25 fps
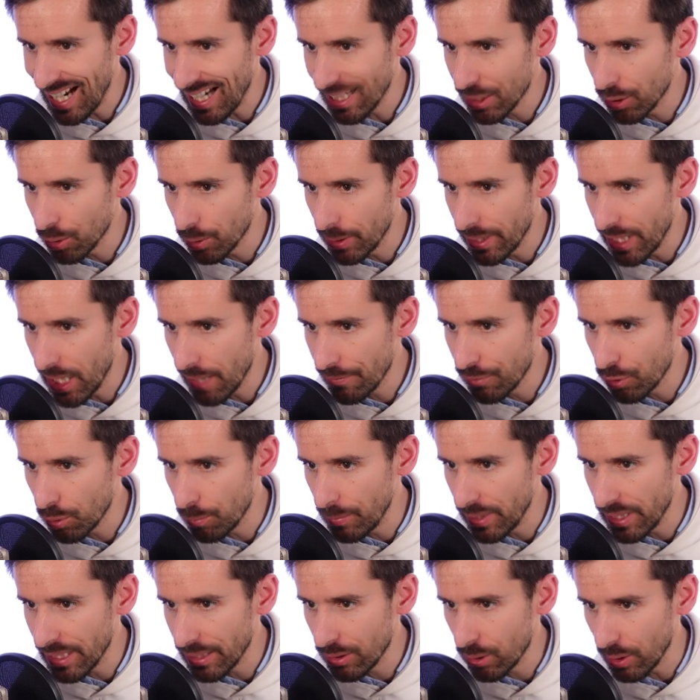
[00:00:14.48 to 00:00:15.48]
Adam et Ève
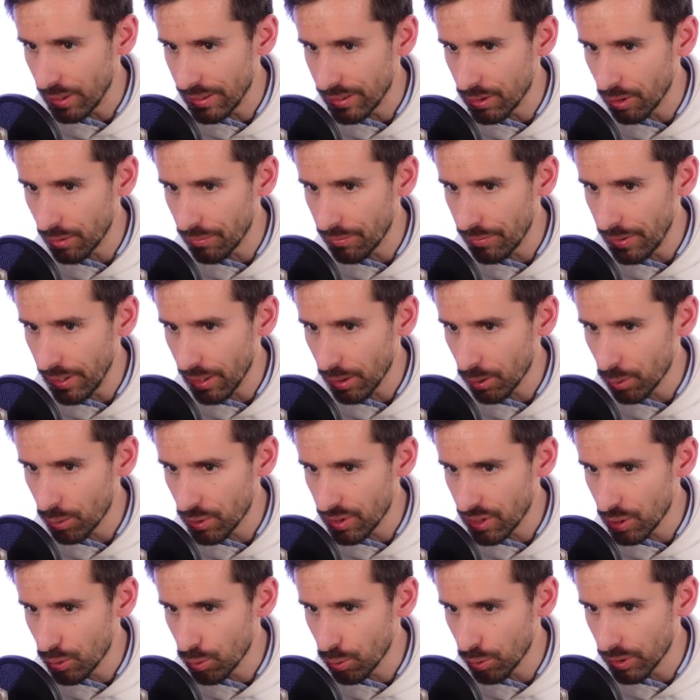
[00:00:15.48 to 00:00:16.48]
sommeillés dans les enfers, le
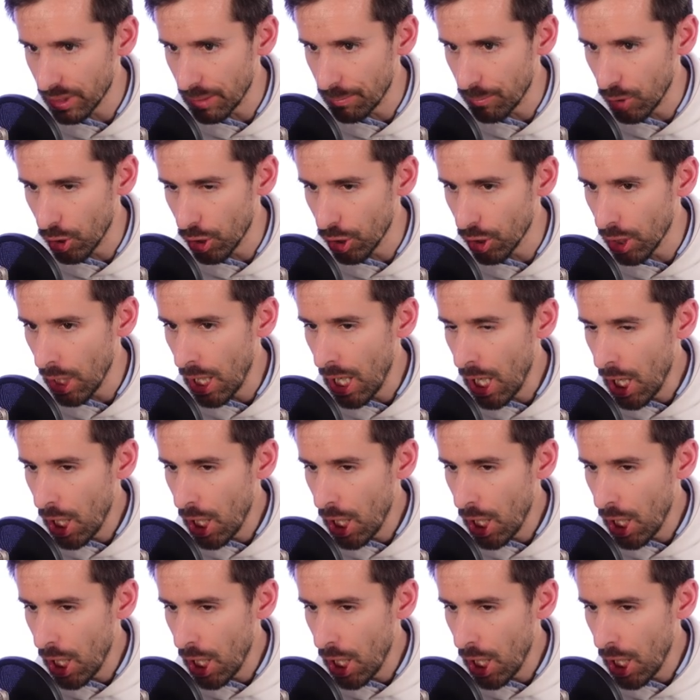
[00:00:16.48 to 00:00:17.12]
séjour des morts,